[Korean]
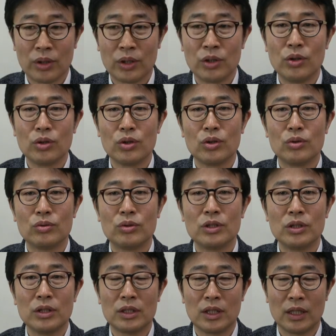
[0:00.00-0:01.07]
이런
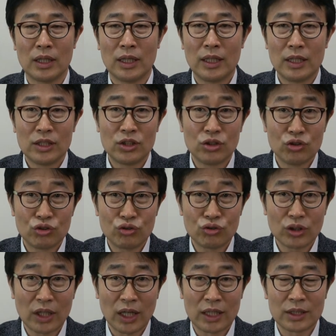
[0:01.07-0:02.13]
경우는 이제
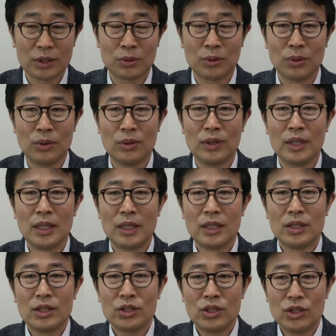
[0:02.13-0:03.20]
증축이 아니고
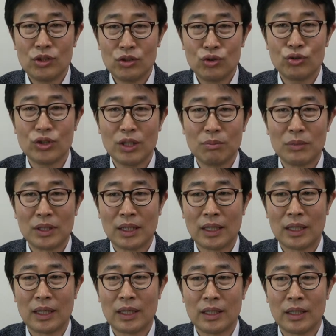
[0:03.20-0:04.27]

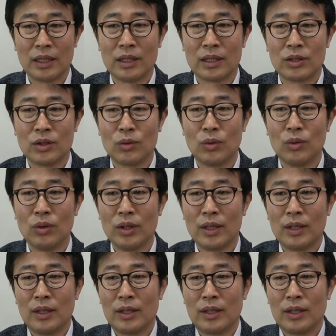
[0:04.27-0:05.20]
신축입니다. 예, 그리고